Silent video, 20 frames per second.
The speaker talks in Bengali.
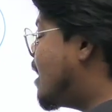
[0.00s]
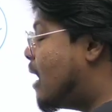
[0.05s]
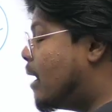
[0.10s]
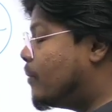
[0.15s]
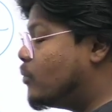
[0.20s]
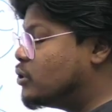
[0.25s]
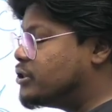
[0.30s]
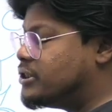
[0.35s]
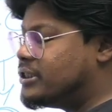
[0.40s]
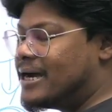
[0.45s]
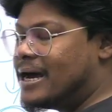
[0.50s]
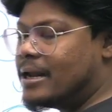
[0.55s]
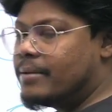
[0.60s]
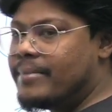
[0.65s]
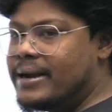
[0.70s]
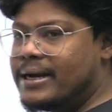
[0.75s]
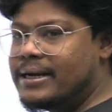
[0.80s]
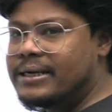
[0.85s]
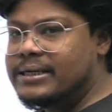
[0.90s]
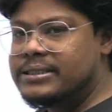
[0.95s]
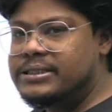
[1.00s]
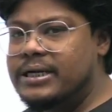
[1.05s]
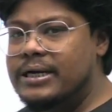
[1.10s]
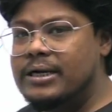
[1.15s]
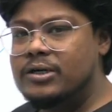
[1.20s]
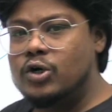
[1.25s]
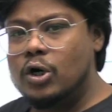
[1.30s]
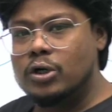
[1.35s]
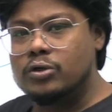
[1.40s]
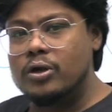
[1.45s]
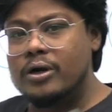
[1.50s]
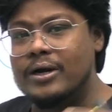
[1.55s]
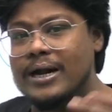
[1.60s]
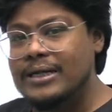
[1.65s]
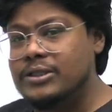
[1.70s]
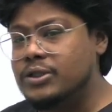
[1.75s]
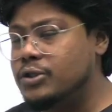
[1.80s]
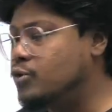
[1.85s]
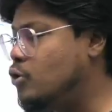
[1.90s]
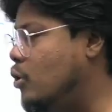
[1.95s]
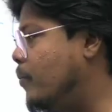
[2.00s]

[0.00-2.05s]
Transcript: এবং চেয়ারম্যানকে ছিলেন ডক্টর রাজেন্দ্র